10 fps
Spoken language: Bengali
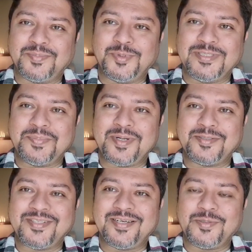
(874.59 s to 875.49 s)
বলতে
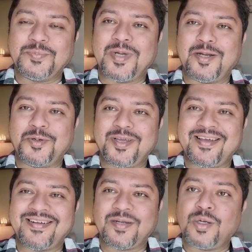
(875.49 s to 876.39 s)
পারো তাহলে খুব ভালো হয় আর